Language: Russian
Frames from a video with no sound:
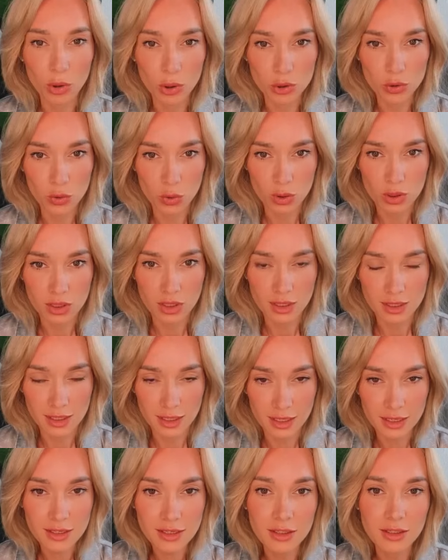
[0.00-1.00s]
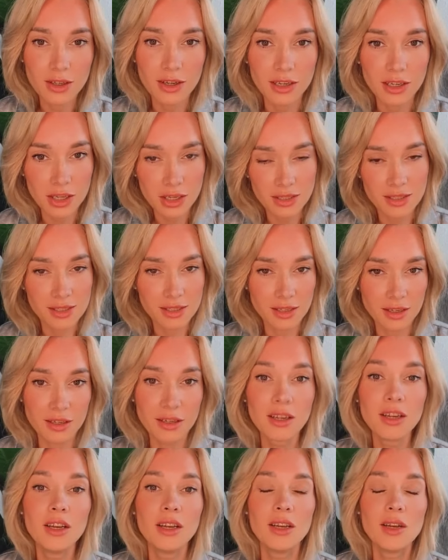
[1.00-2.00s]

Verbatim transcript: Хочу рассказать, наконец-то,